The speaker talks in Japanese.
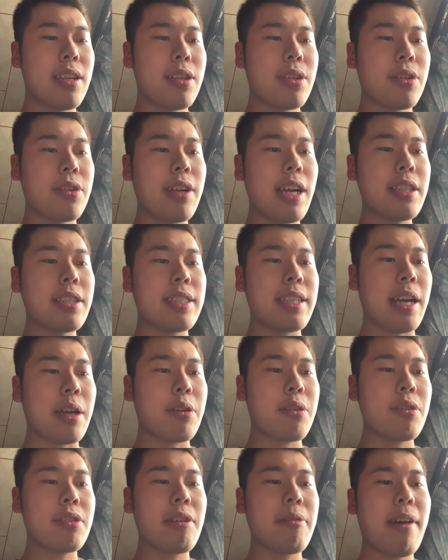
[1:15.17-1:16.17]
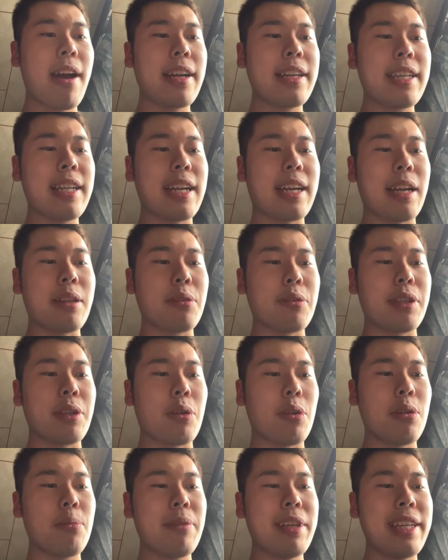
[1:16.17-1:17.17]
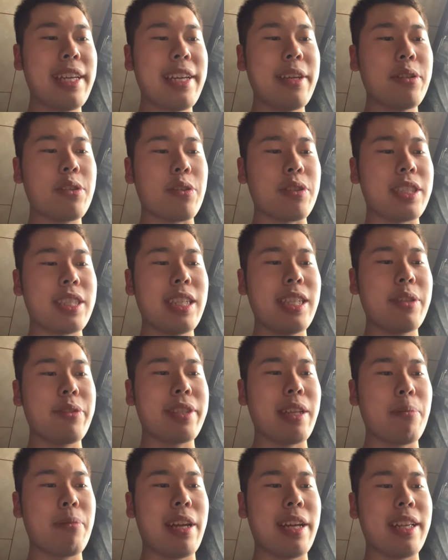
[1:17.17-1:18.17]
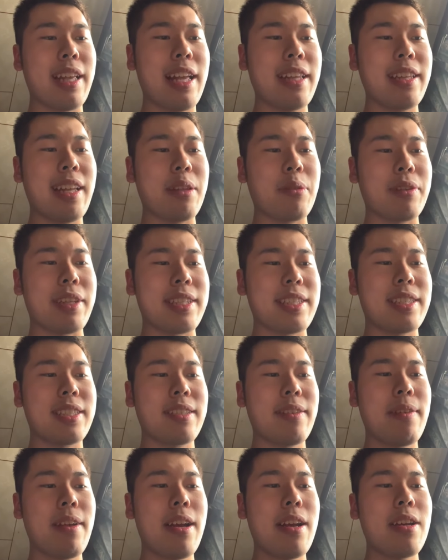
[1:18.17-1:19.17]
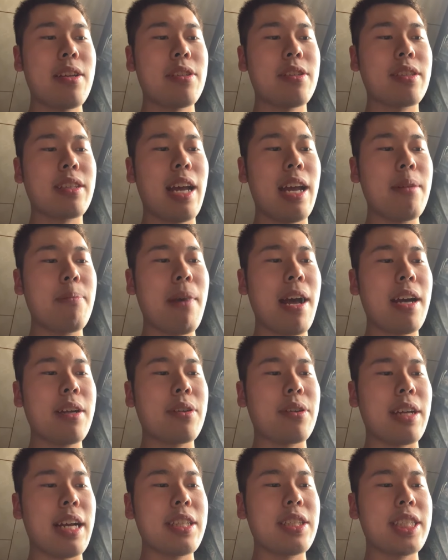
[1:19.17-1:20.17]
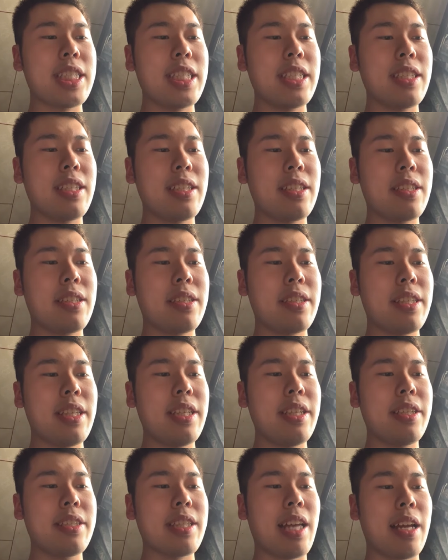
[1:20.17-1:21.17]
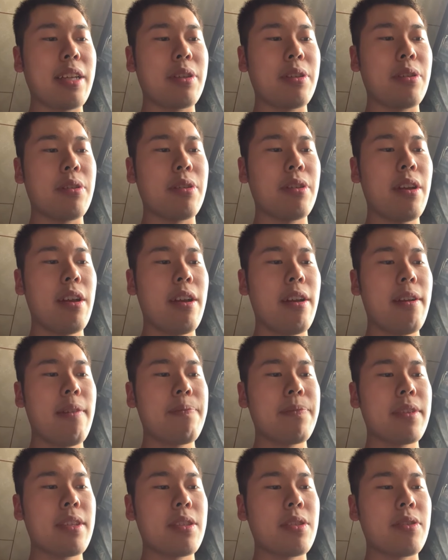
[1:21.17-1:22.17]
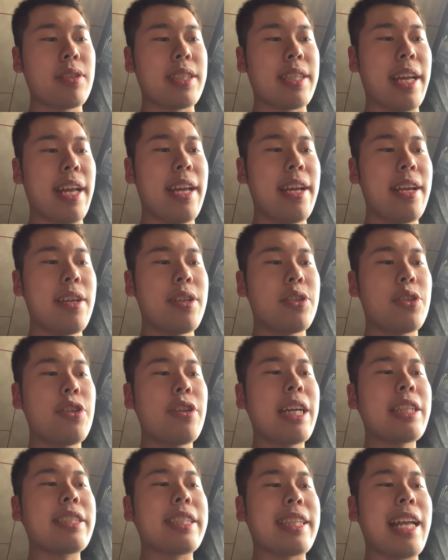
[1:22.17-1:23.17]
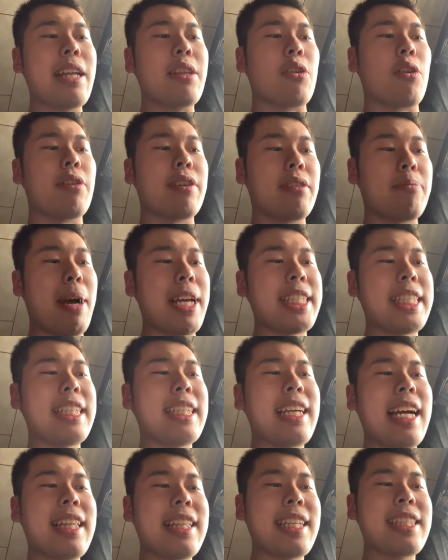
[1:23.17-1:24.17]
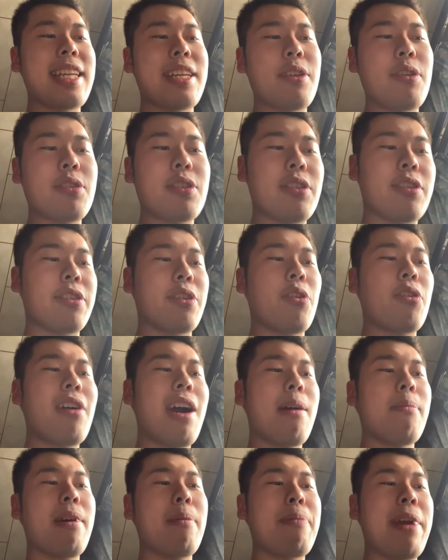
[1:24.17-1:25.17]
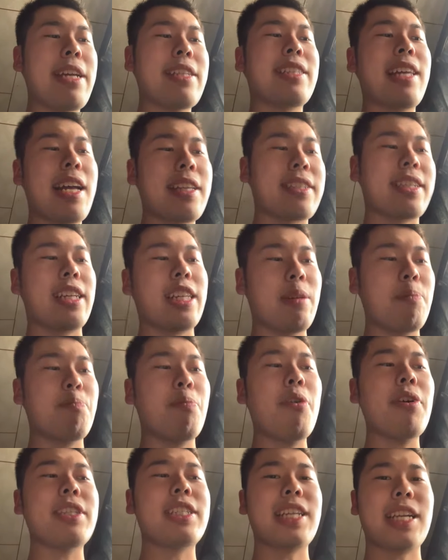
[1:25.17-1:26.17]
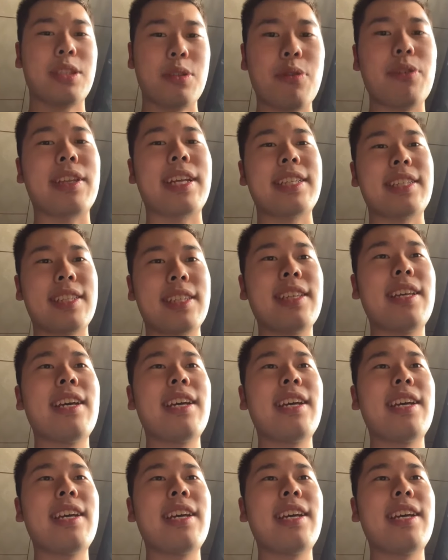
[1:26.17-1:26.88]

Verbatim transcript: 9月には黒沢明監督に国民栄誉賞7人の侍ランなどです。スカイマークが新規参入。そして、10月になんと、マシンガン打線要する横浜ベイスターズが日本一だそうです。